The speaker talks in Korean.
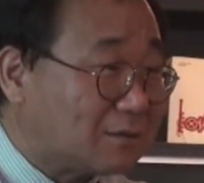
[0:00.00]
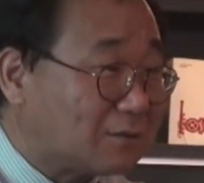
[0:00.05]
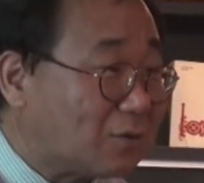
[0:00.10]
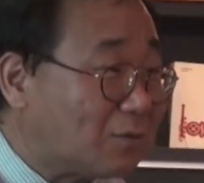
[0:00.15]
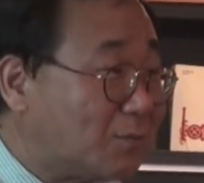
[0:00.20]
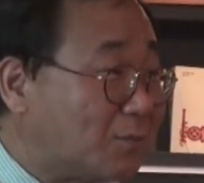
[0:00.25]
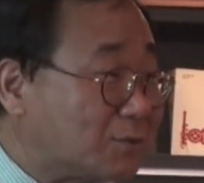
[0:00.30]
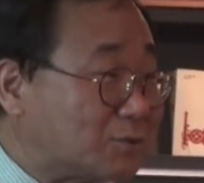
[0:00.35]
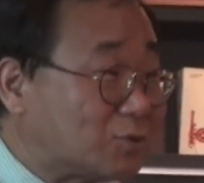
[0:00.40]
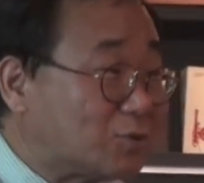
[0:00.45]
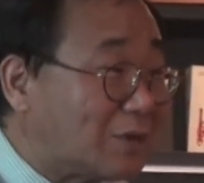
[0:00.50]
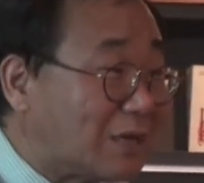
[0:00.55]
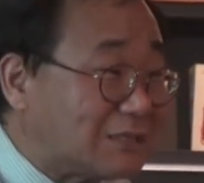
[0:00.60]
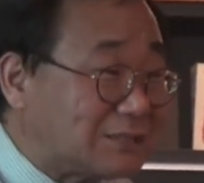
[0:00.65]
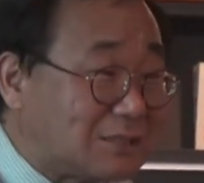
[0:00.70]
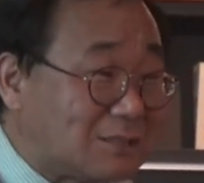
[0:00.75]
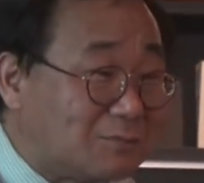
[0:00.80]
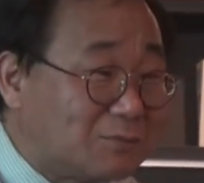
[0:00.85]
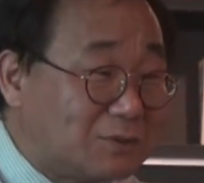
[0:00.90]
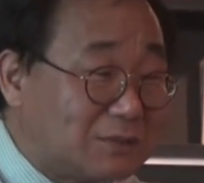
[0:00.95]
또 뭐 추가
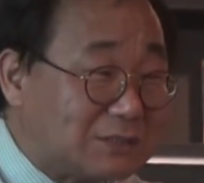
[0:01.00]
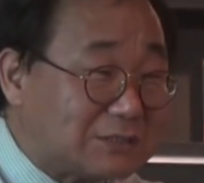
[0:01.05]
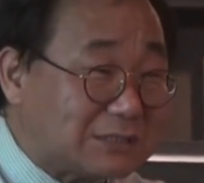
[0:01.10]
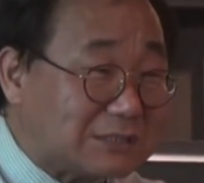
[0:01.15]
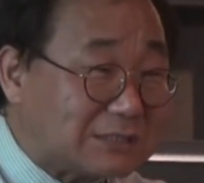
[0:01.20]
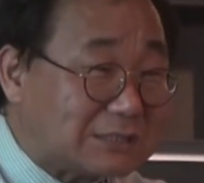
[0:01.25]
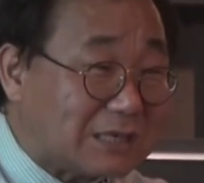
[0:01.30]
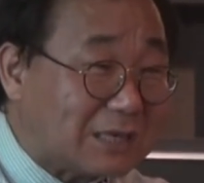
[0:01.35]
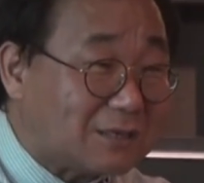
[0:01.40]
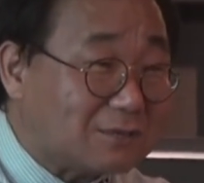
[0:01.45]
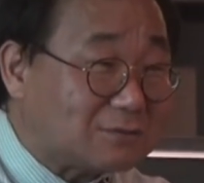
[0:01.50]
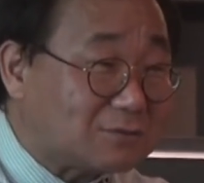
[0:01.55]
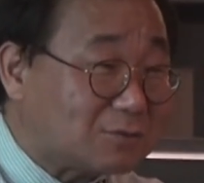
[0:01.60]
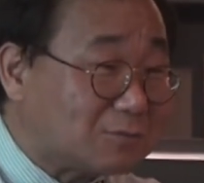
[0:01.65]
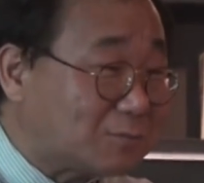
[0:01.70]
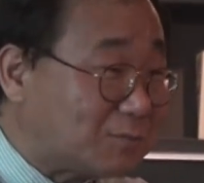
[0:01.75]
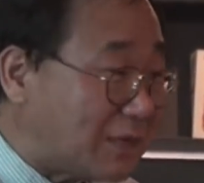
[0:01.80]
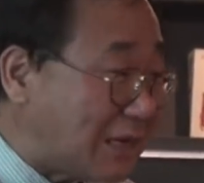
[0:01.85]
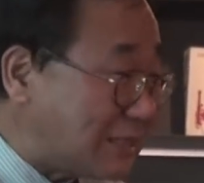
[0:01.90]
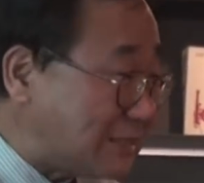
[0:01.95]
질문 있으세요?
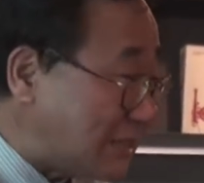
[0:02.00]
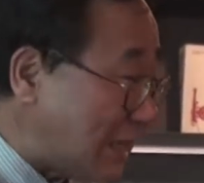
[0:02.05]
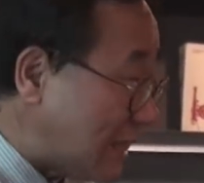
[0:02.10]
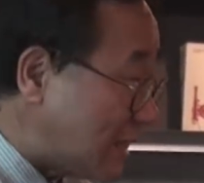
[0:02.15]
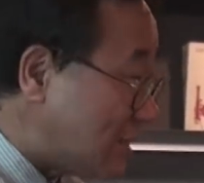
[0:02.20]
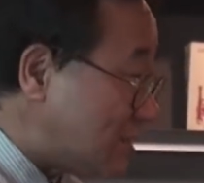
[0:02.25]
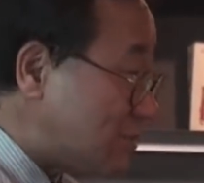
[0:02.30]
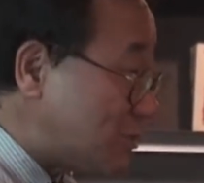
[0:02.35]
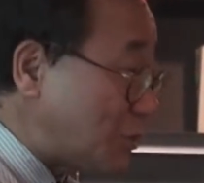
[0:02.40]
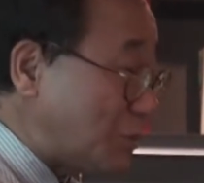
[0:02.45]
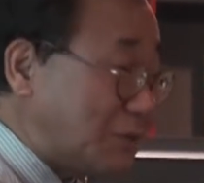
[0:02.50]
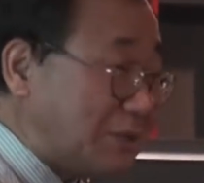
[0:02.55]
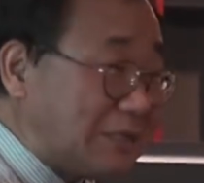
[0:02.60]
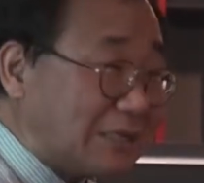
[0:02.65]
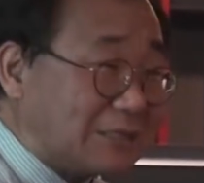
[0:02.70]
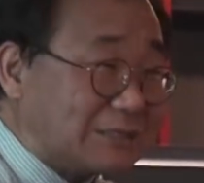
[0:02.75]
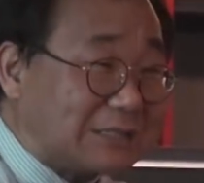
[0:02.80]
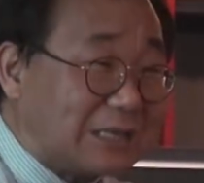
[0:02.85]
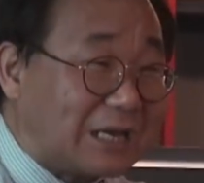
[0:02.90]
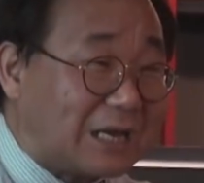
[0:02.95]
충분하지 않은
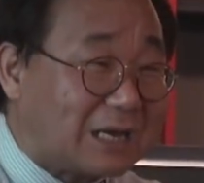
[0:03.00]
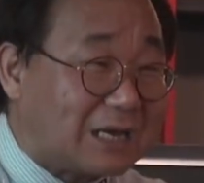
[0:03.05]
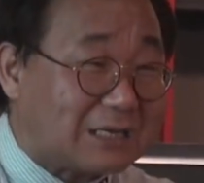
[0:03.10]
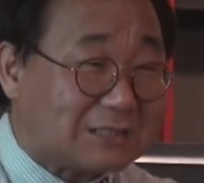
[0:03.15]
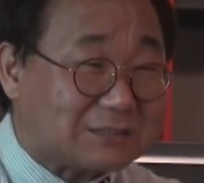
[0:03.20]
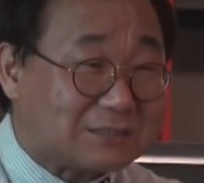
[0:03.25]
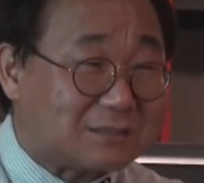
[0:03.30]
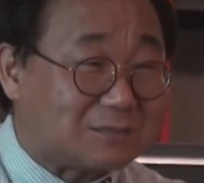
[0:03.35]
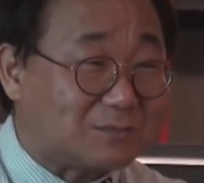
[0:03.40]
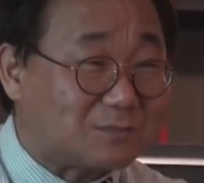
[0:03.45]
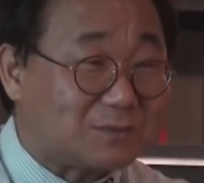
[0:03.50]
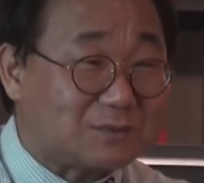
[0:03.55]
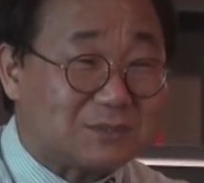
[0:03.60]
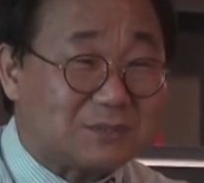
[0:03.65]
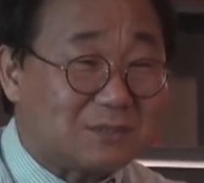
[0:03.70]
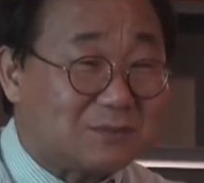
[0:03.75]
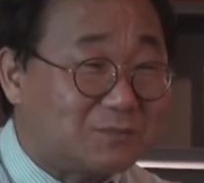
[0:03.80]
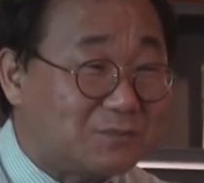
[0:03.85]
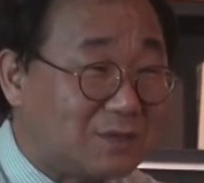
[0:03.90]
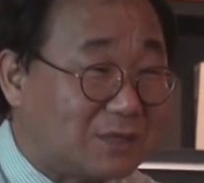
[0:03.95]
조언이라고 생각하시는 분
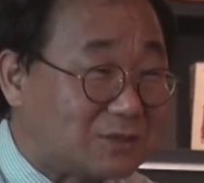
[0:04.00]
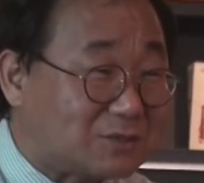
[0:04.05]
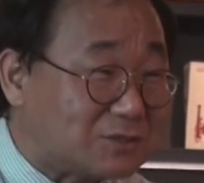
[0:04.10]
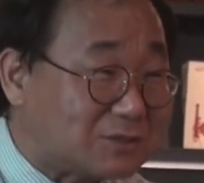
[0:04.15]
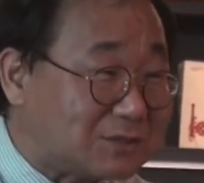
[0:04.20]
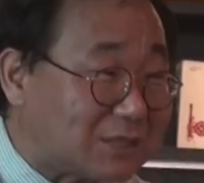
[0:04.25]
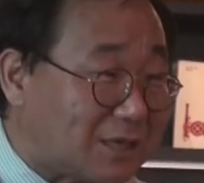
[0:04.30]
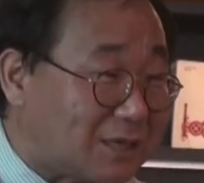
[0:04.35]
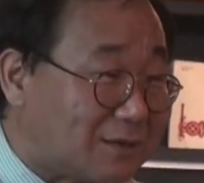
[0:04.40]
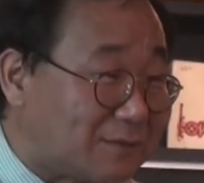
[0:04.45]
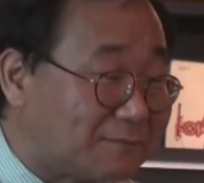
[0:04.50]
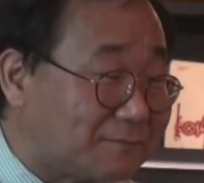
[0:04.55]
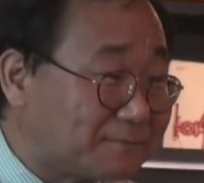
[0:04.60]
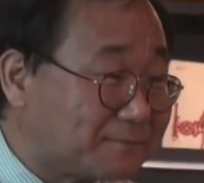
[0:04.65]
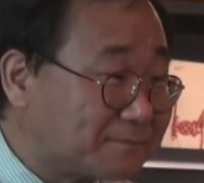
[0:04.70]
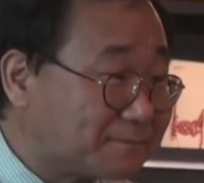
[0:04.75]
질문해 주세요.